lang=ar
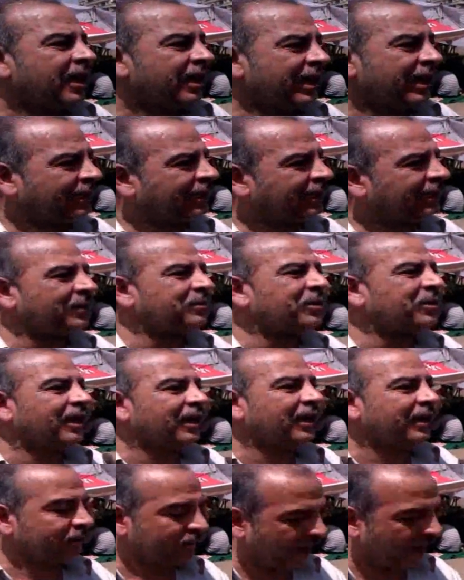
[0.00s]
مش فاشل يعني
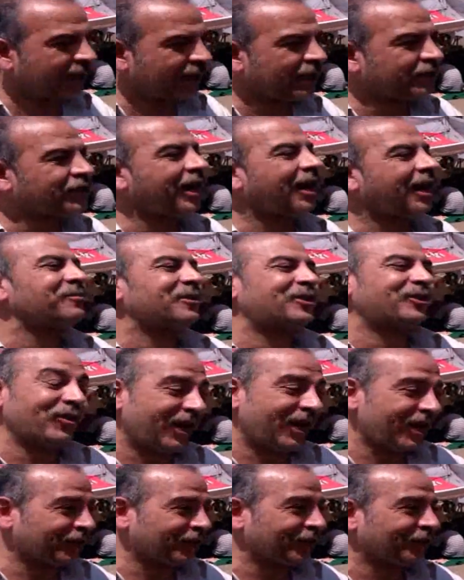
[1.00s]
تمام معلش اه مش
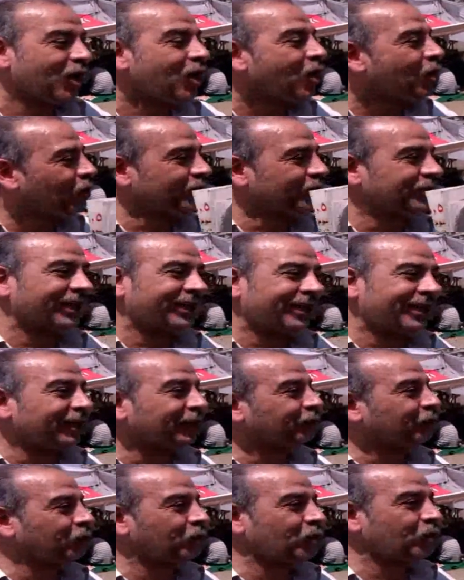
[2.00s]
فاشل
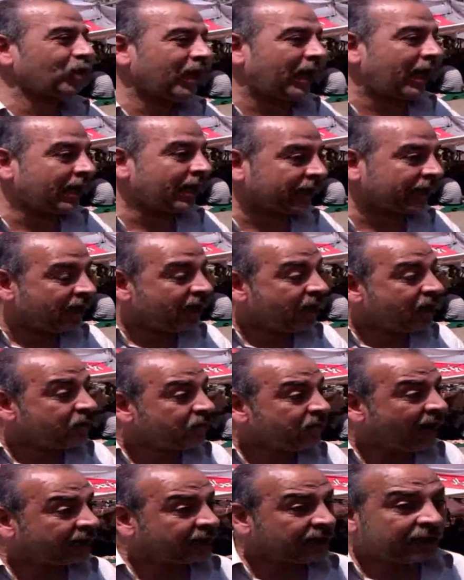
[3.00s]
وذاكرت وكل حاجه تمام.
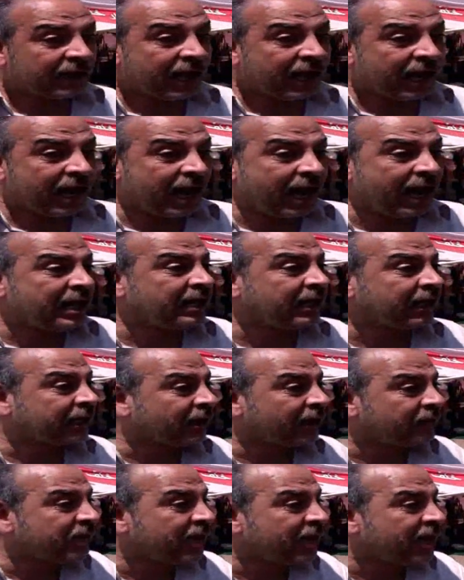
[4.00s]
معنى اللي اقل
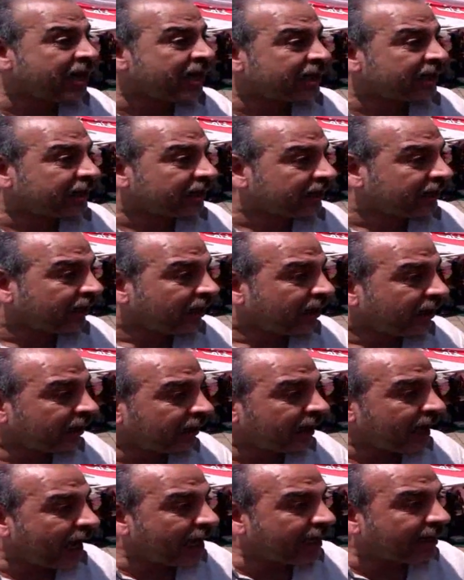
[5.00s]
كمان
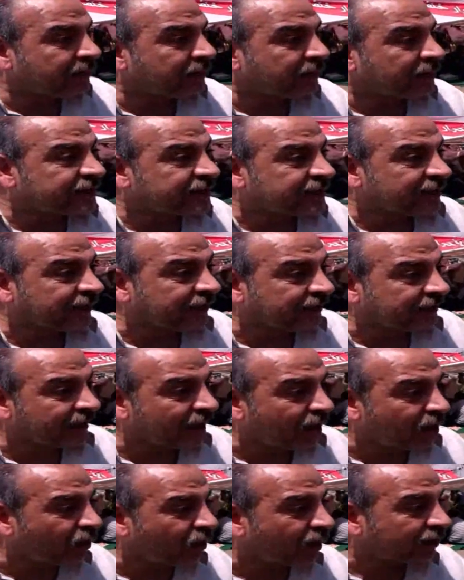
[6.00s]
اللي اقل من 90
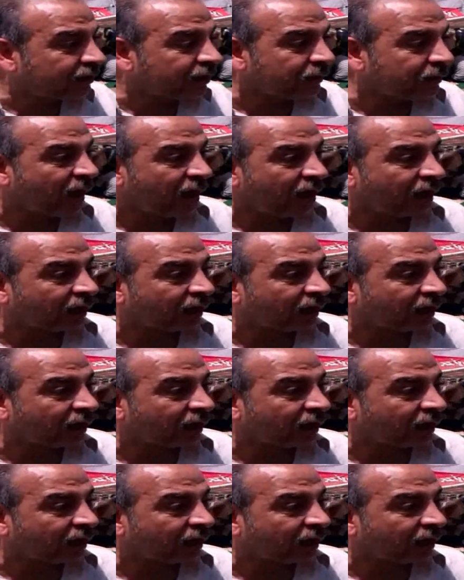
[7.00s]
دوت يبقى